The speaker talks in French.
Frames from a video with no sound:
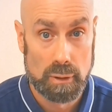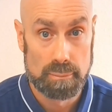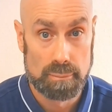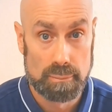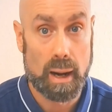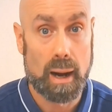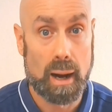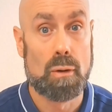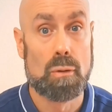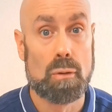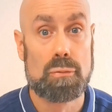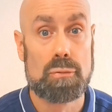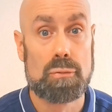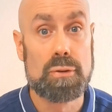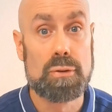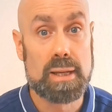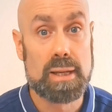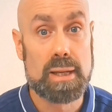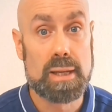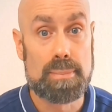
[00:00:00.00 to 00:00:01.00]
bah, ont on
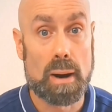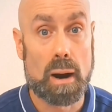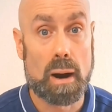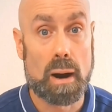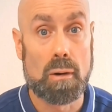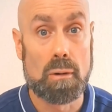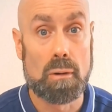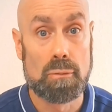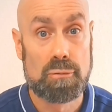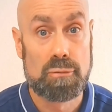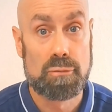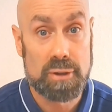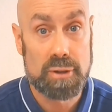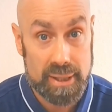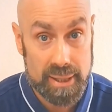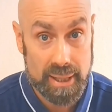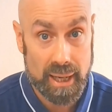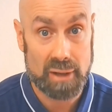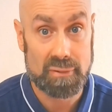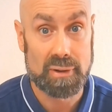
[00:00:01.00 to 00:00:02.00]
finit par en
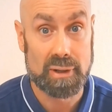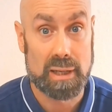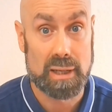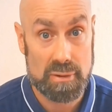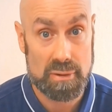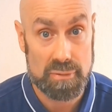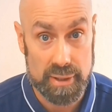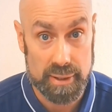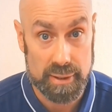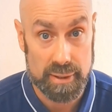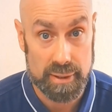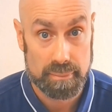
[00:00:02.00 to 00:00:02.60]
finir avec la vie.